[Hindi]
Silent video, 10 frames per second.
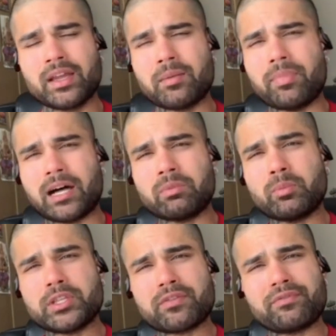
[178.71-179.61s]
बाद में
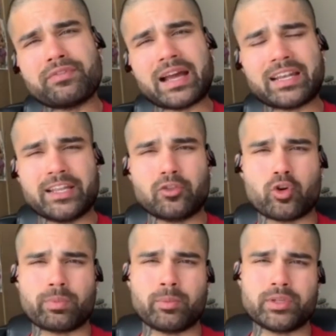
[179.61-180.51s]
मुझे फैट के तौर
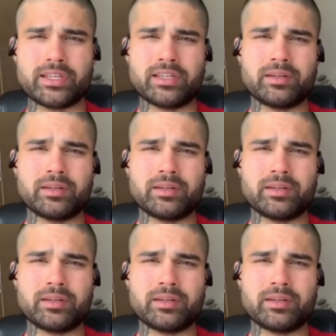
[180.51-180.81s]
पे मुझे